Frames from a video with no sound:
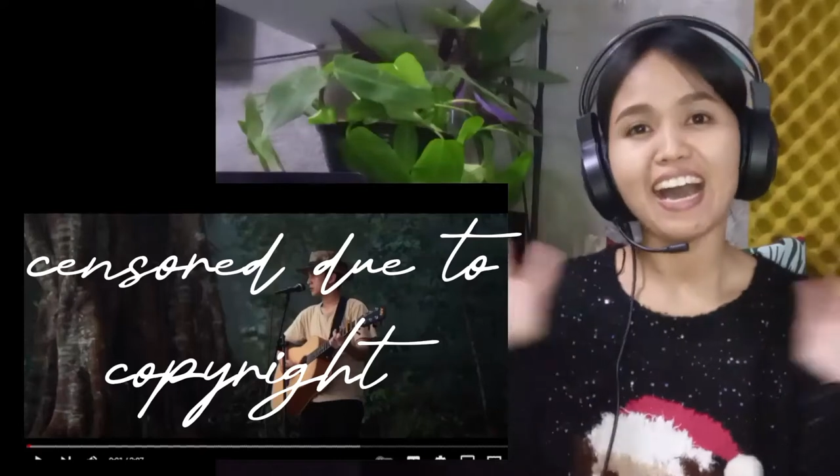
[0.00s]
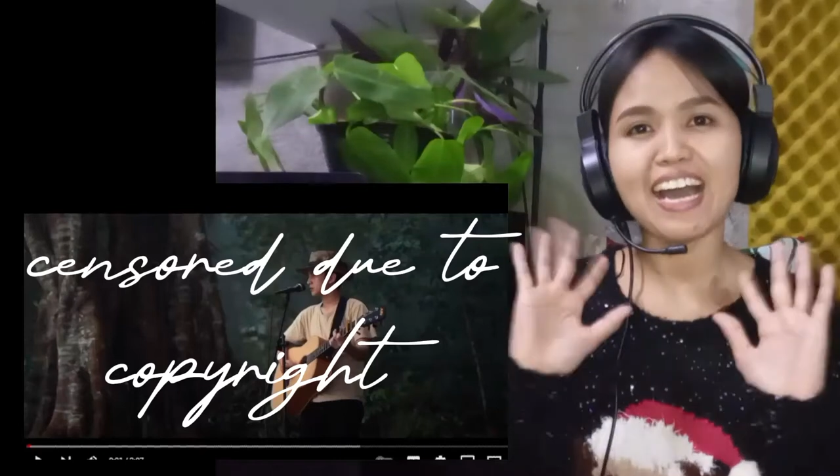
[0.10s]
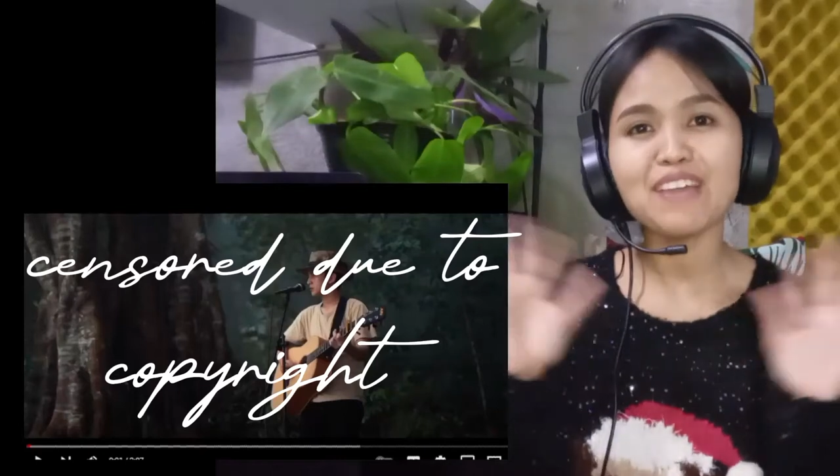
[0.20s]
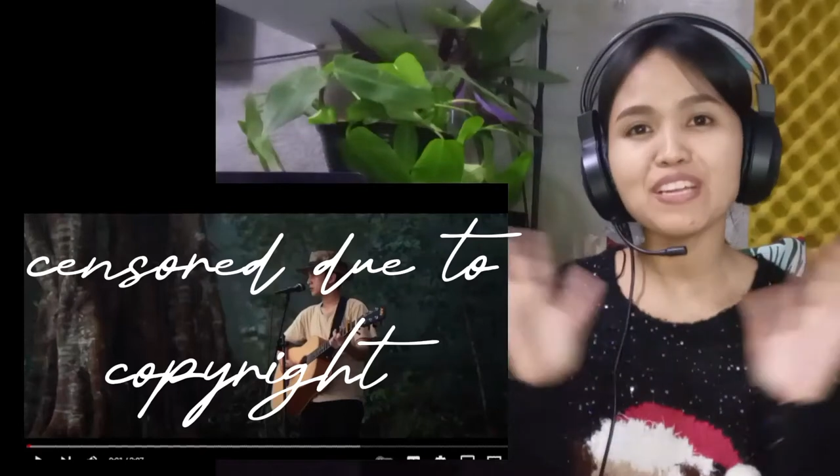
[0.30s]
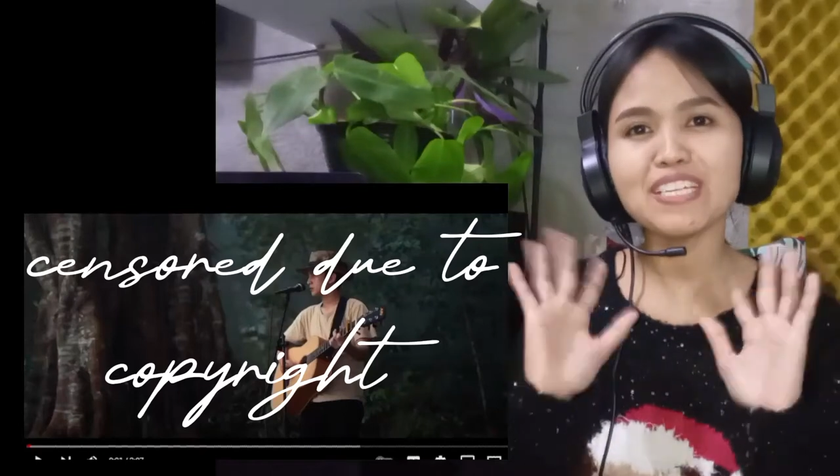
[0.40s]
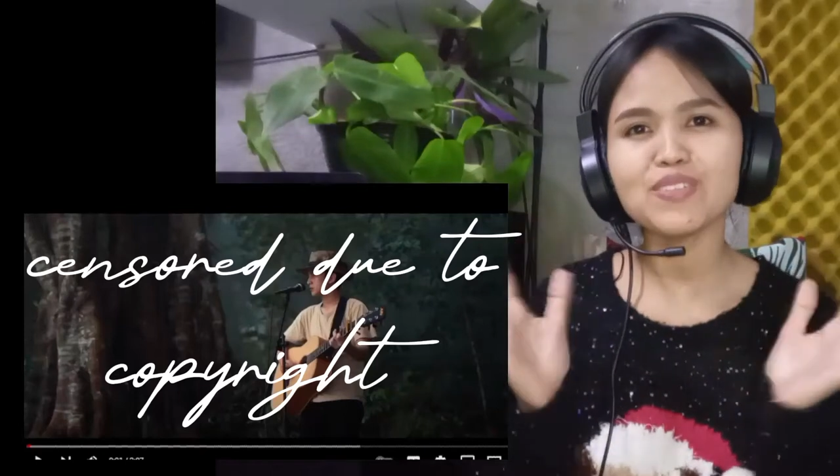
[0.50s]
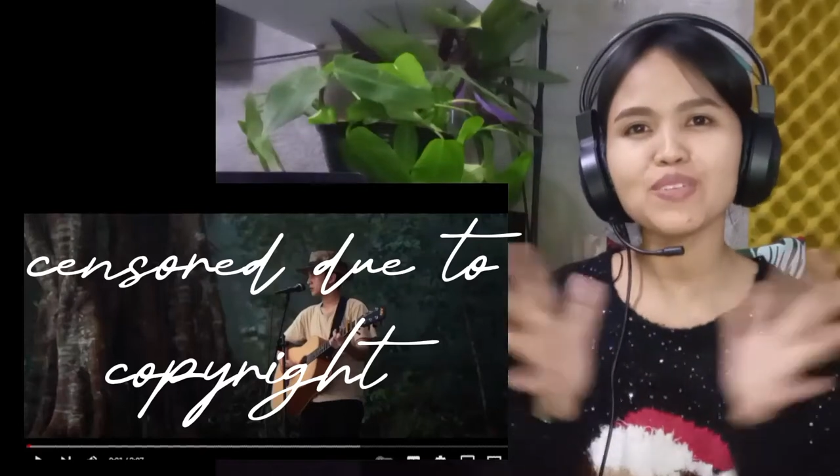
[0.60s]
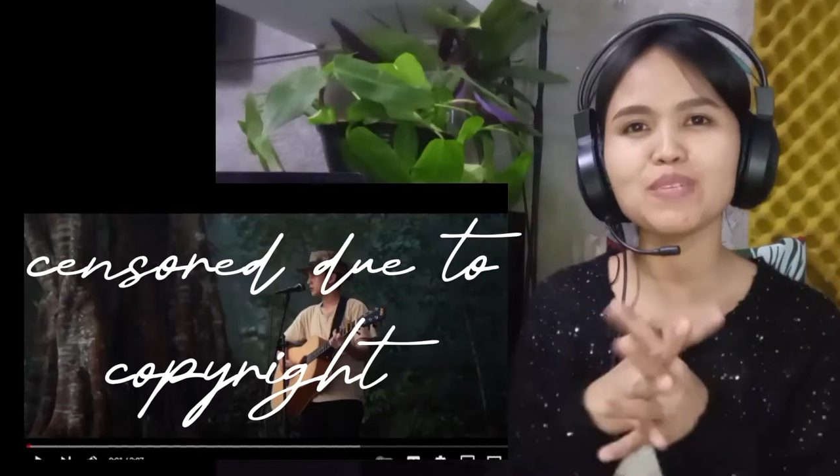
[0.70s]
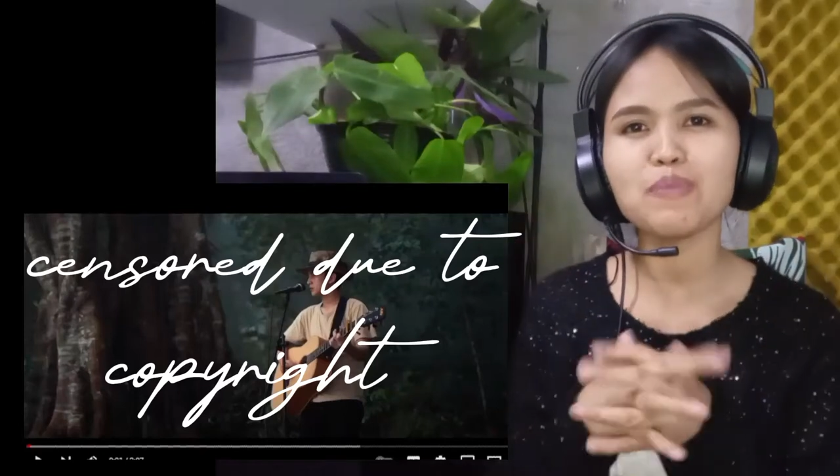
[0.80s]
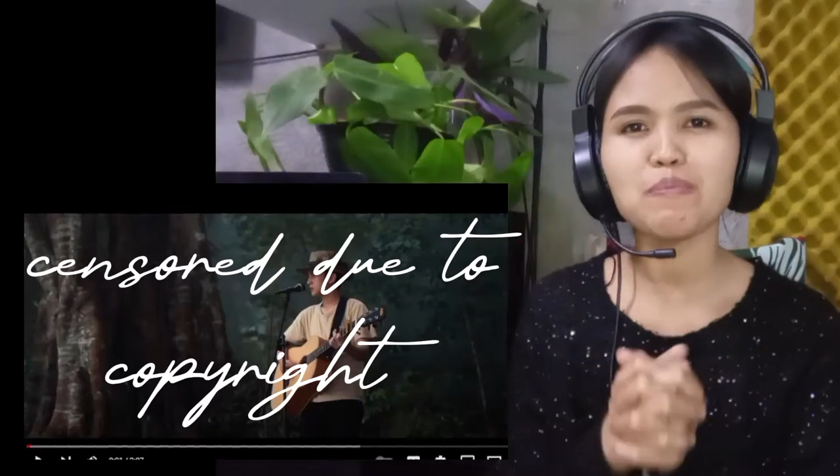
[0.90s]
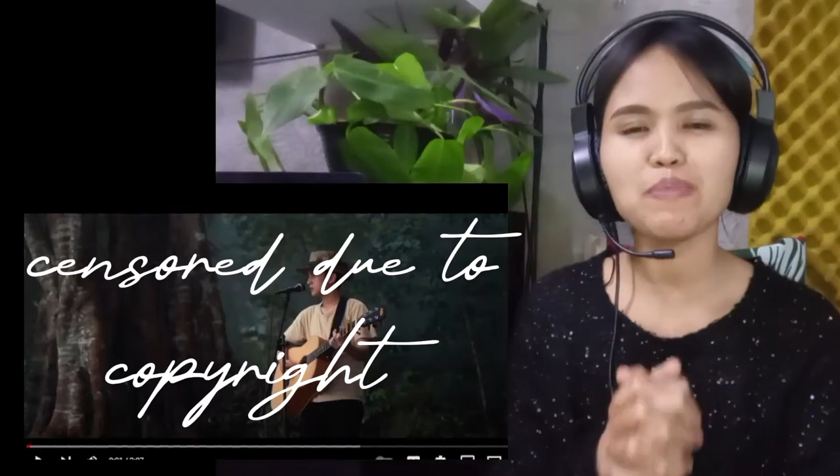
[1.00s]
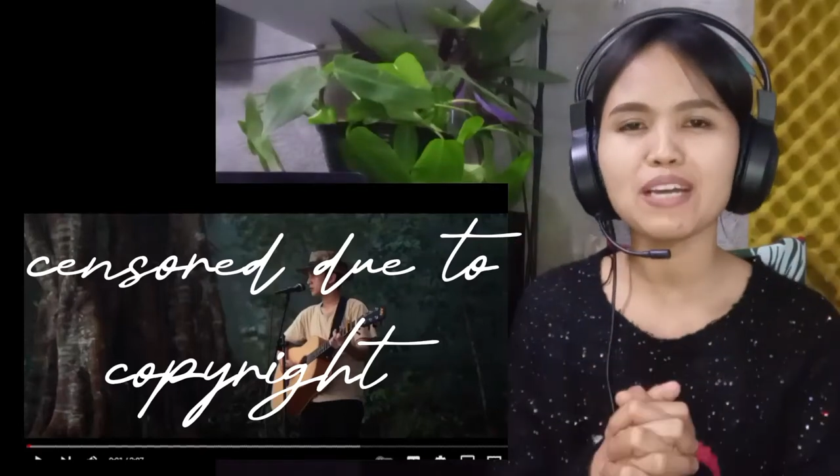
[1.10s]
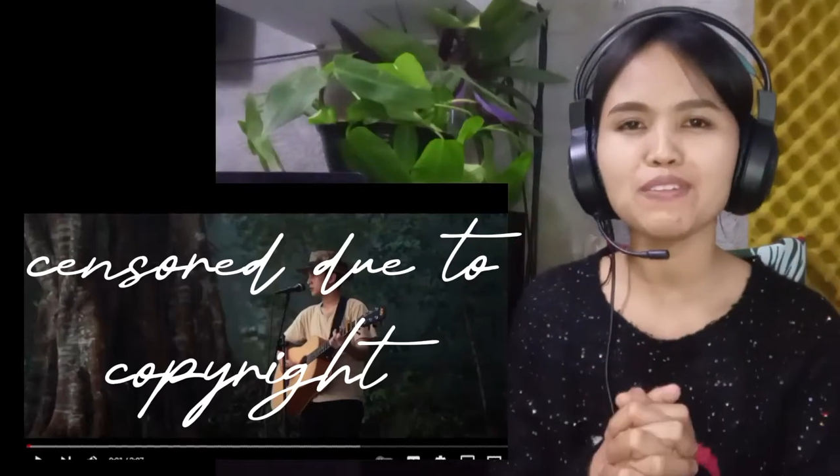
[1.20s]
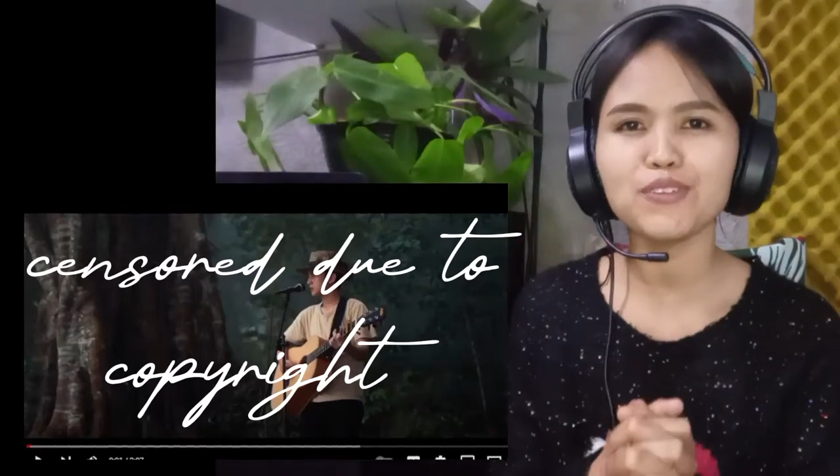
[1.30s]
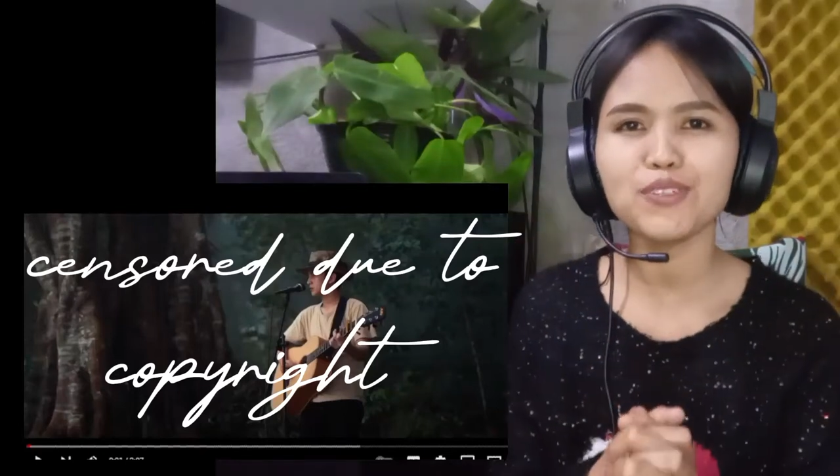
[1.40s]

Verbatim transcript: Hi friends! What's up? I'm back